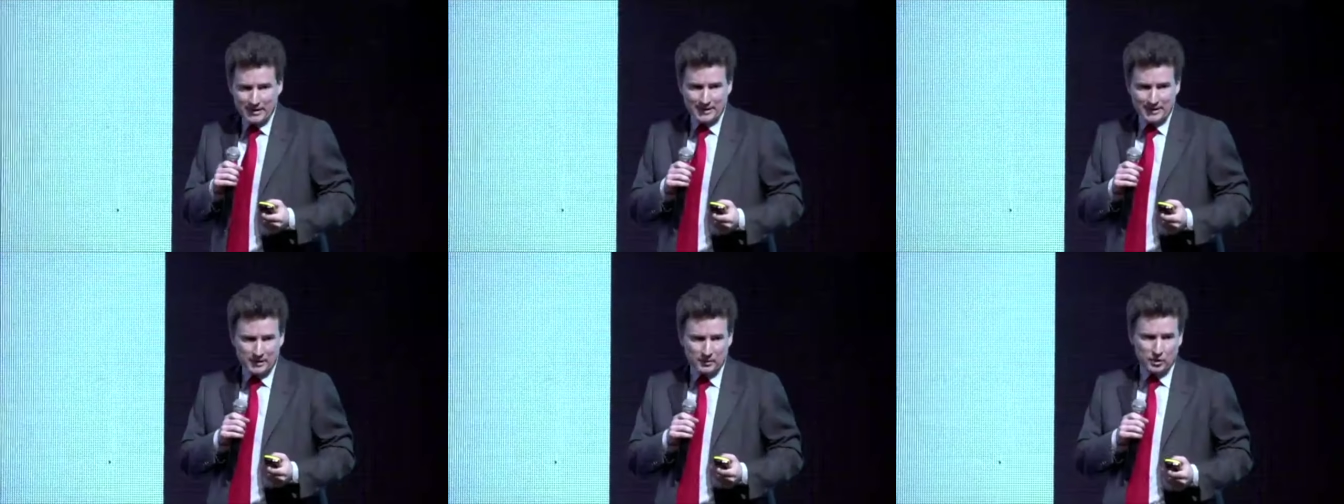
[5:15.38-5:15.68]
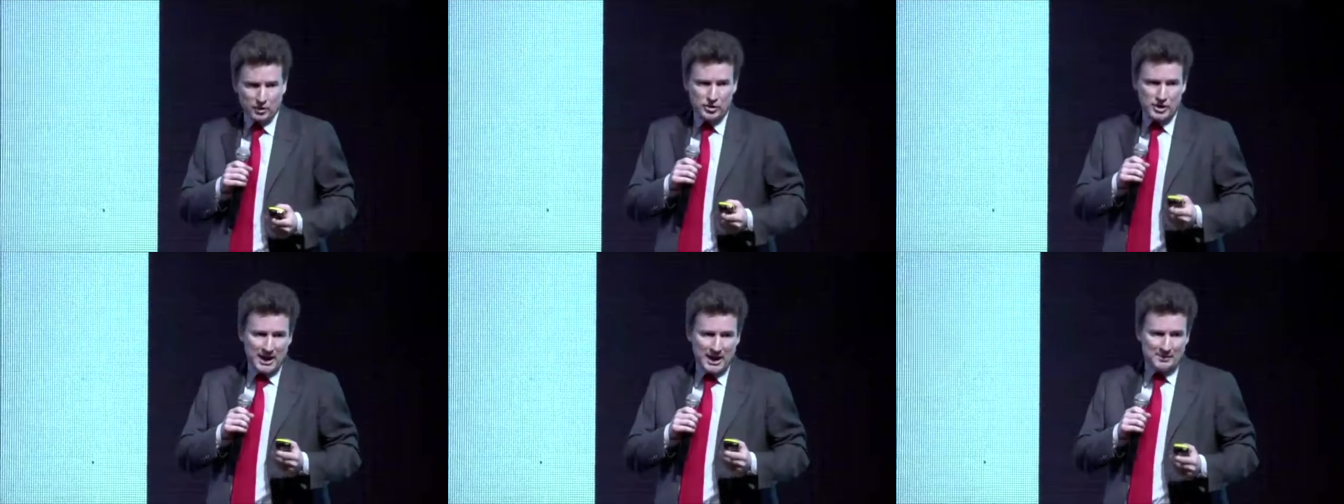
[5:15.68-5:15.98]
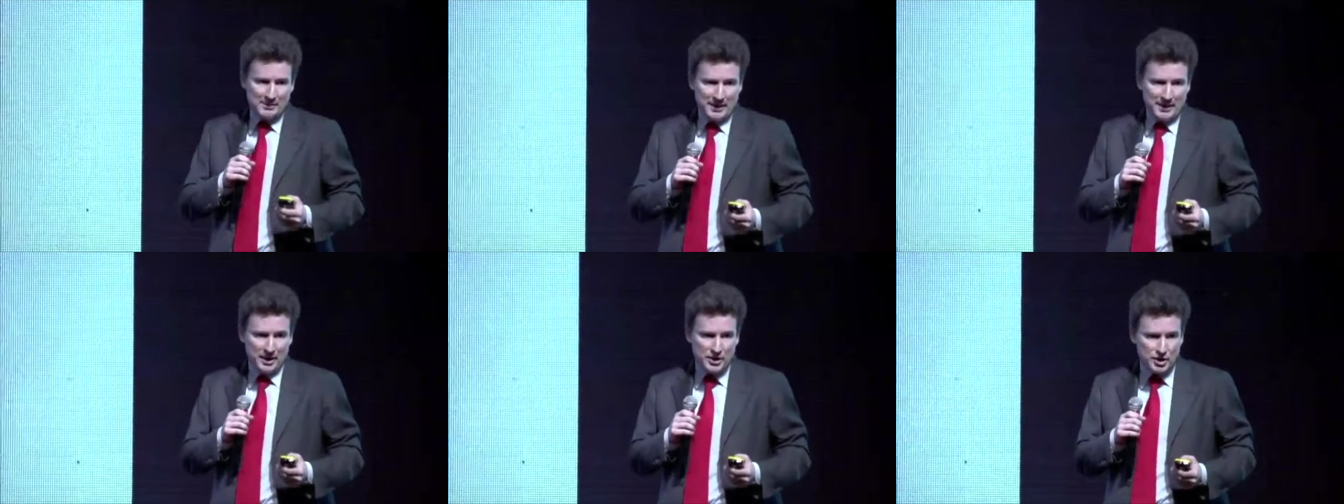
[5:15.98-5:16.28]
detto c'è la
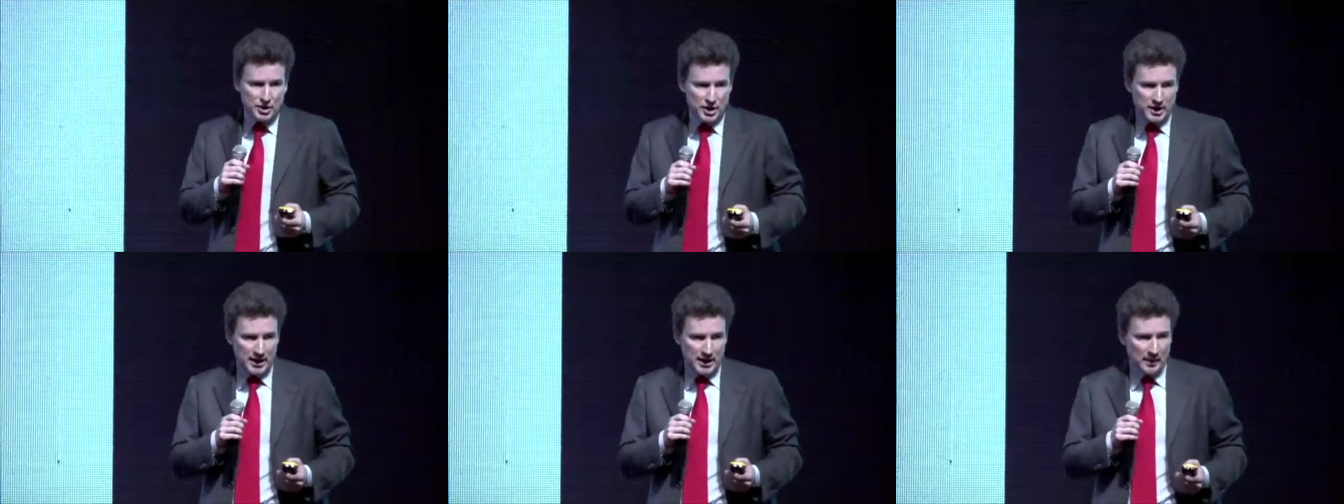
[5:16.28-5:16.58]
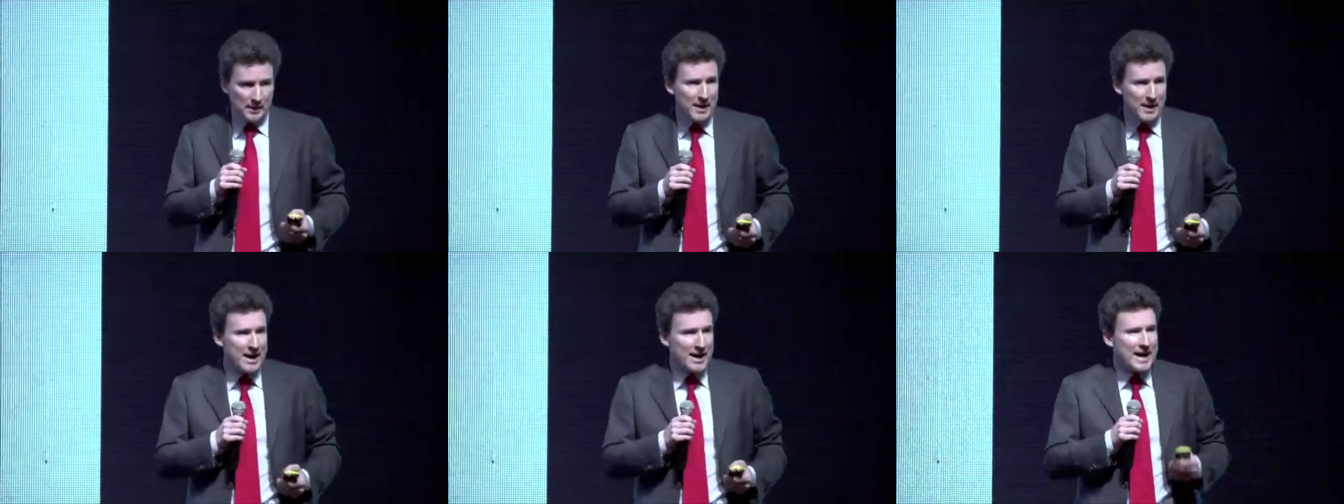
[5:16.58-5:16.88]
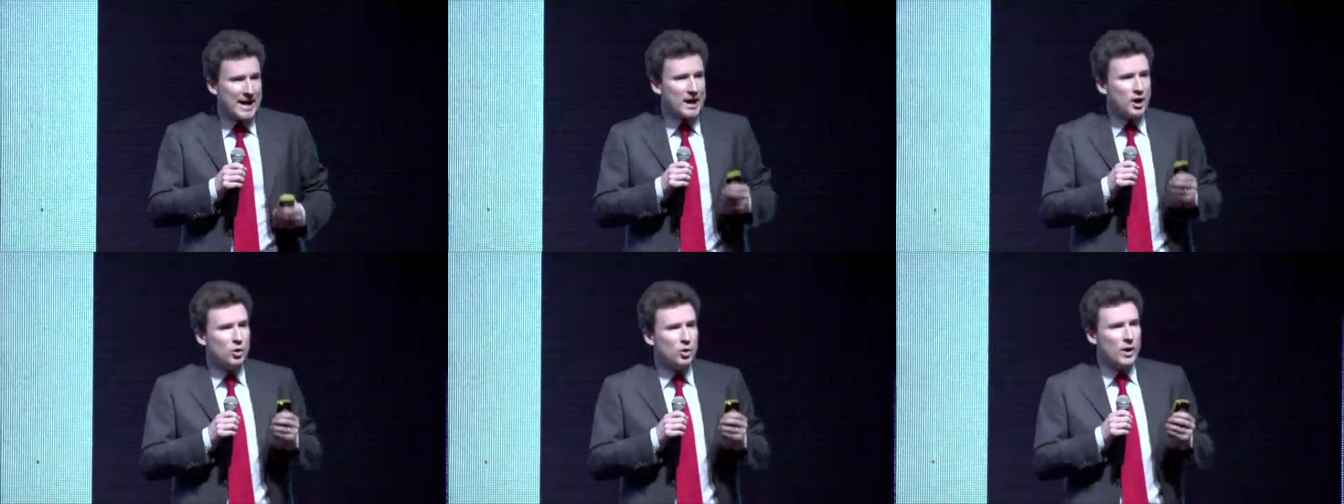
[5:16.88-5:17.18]
medicina.
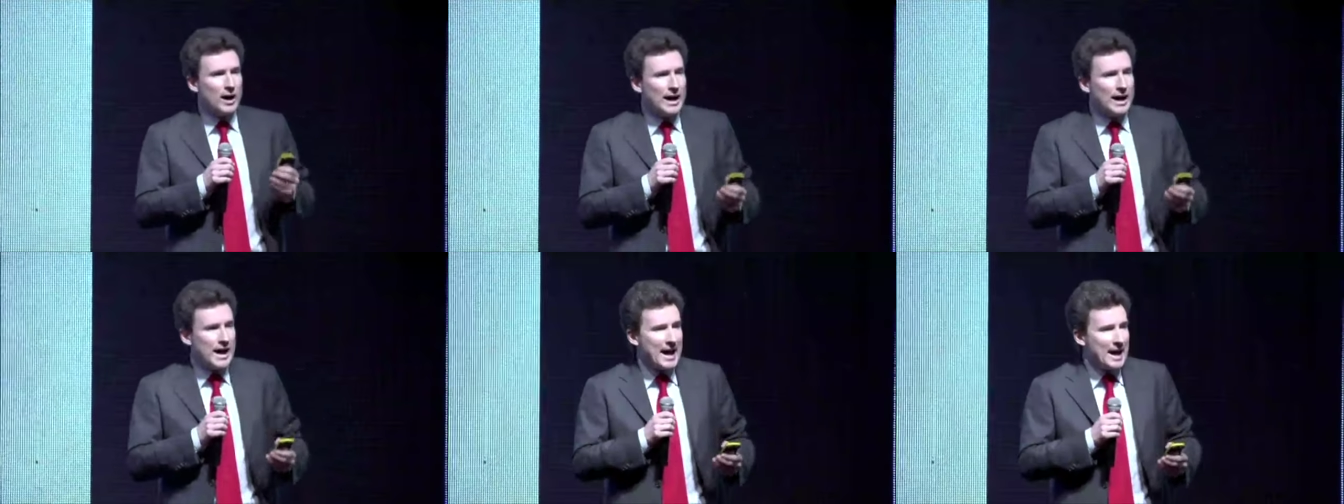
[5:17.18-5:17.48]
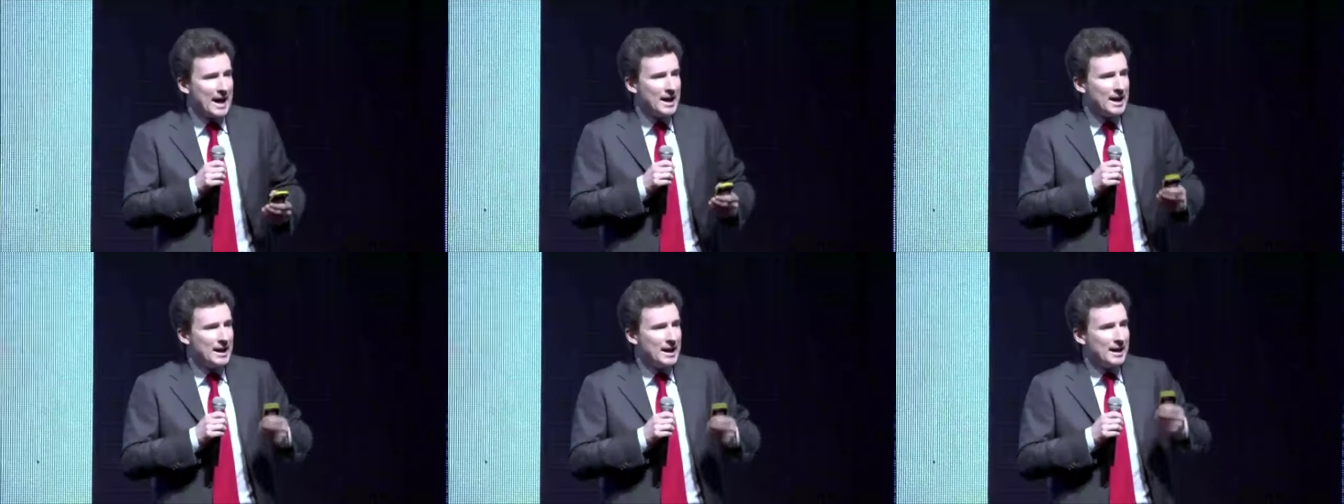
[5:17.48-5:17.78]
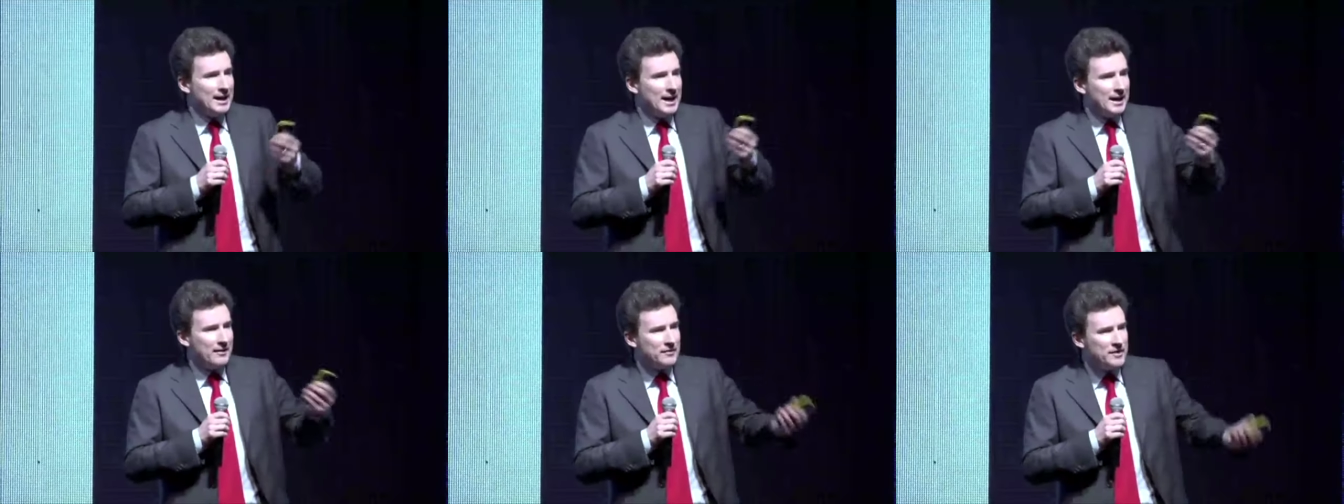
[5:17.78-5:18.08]
E qual è
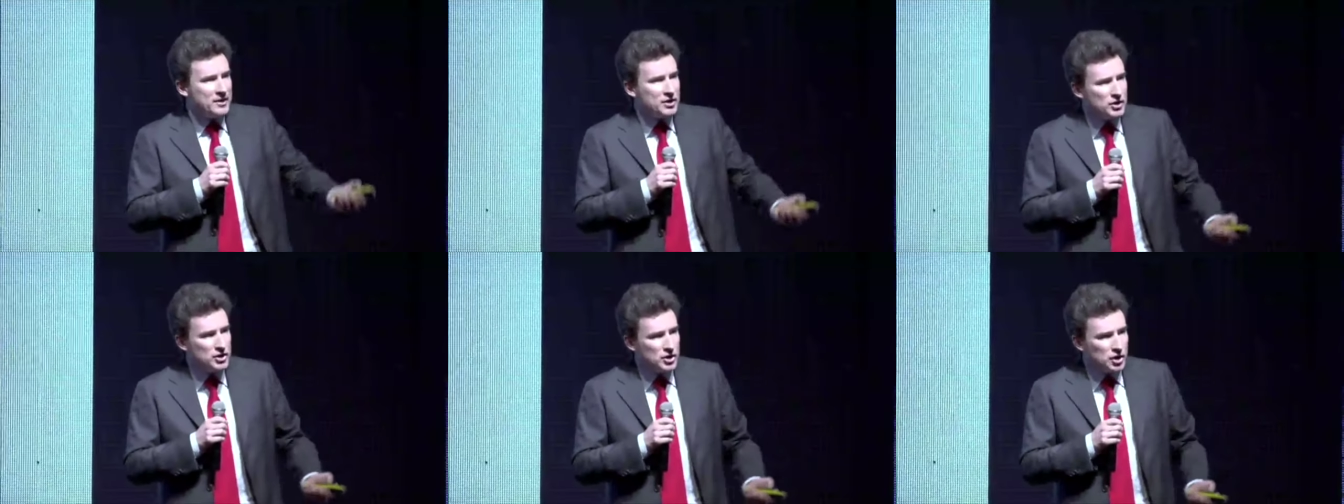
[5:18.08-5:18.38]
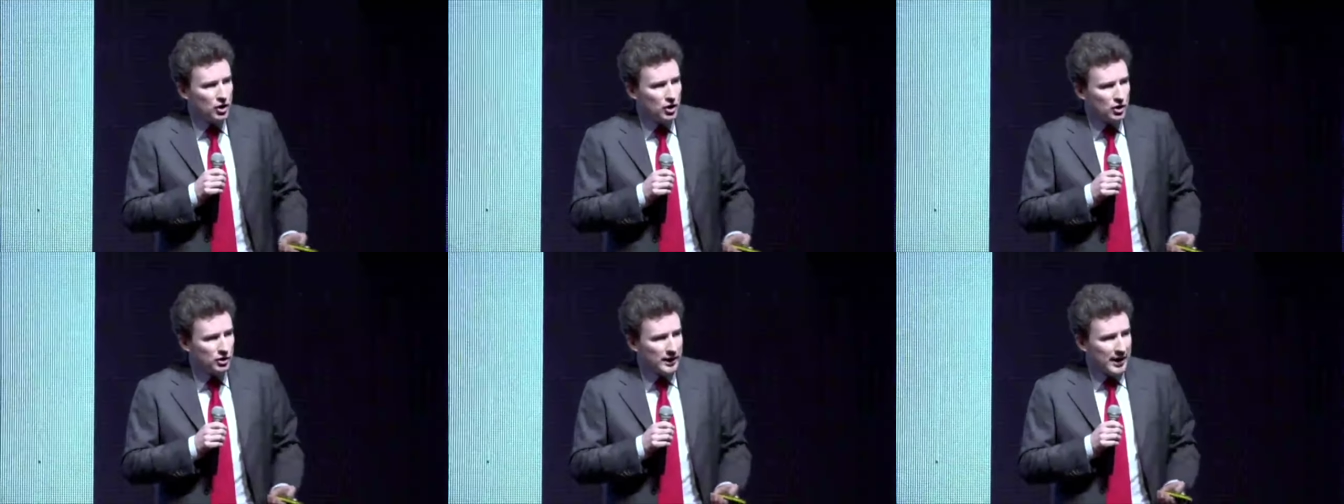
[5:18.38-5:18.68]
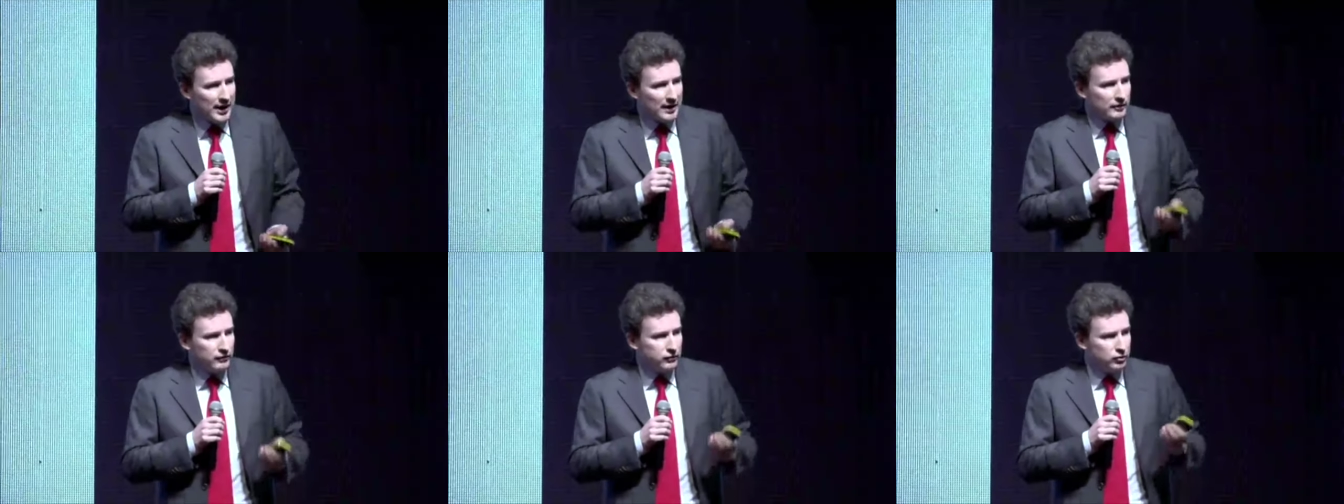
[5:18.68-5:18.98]
la
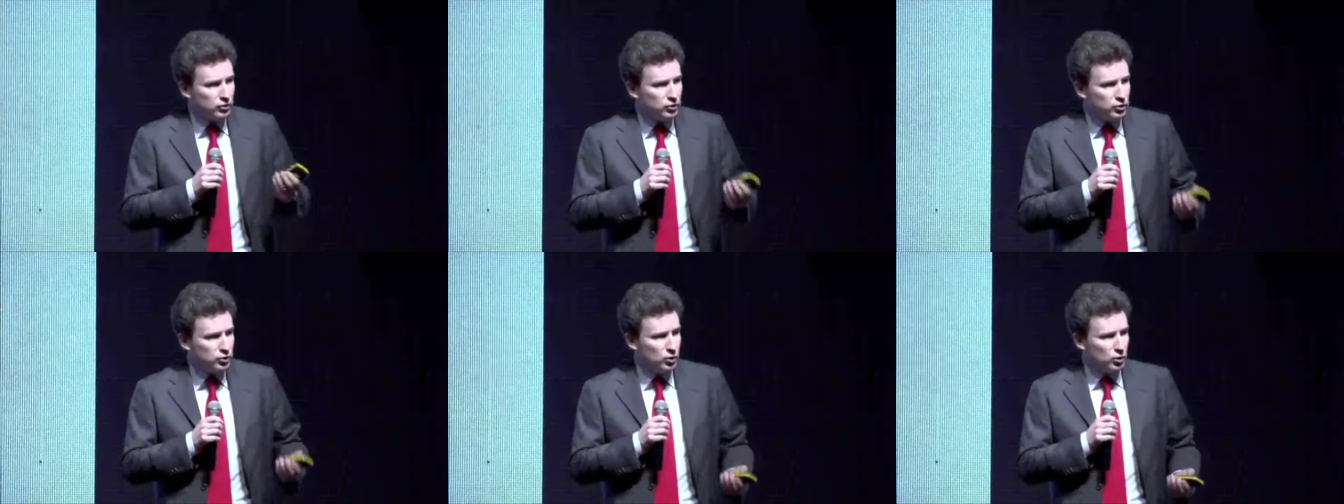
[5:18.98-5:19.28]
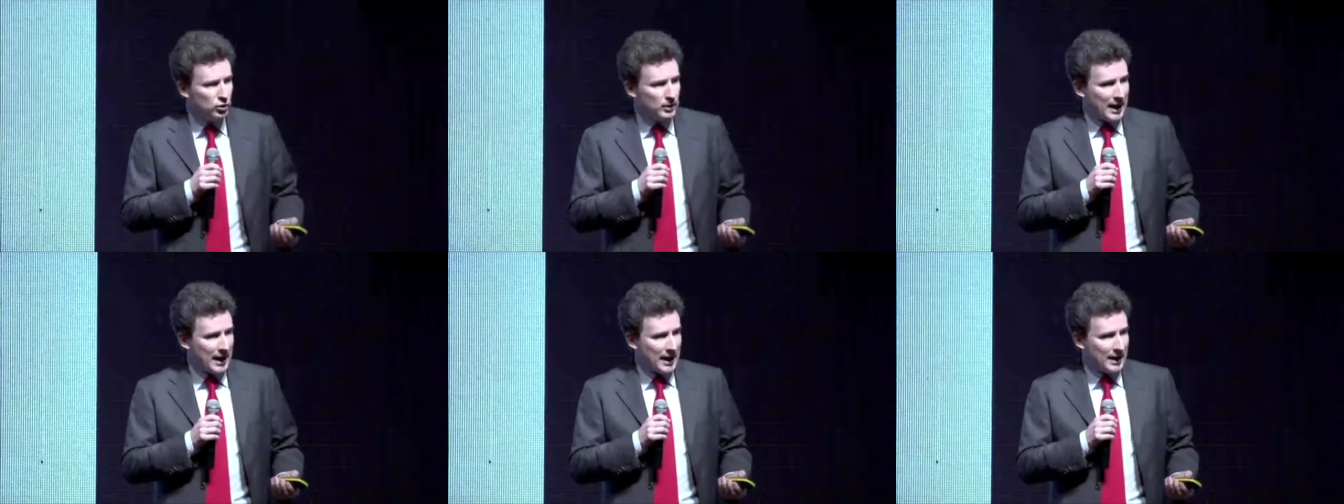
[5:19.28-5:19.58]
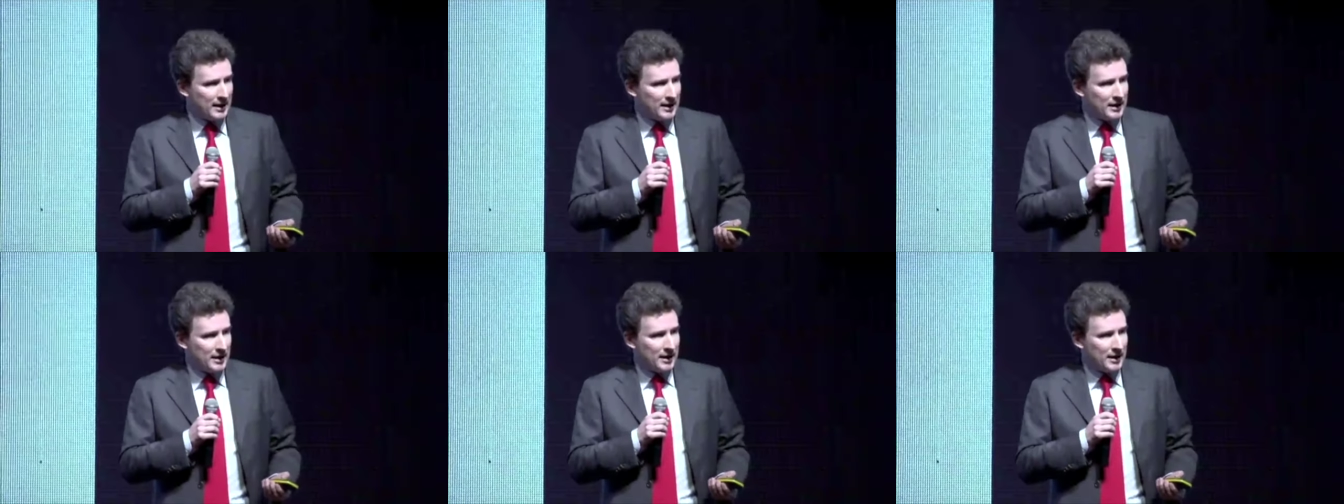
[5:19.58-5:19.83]
visione futura